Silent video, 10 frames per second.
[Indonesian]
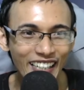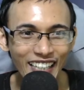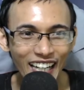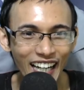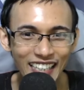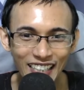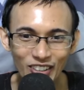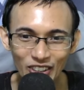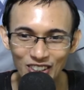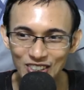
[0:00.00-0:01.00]
ya kan dari
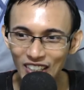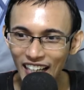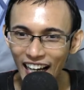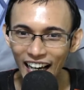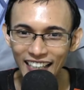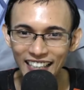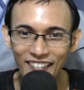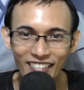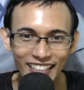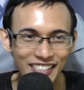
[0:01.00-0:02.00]
Tokyo Soul kan
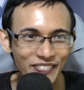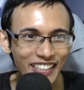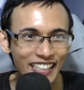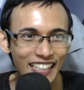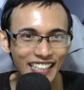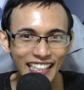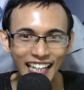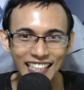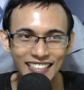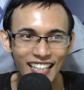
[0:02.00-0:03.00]
gambarnya seperti ini guys.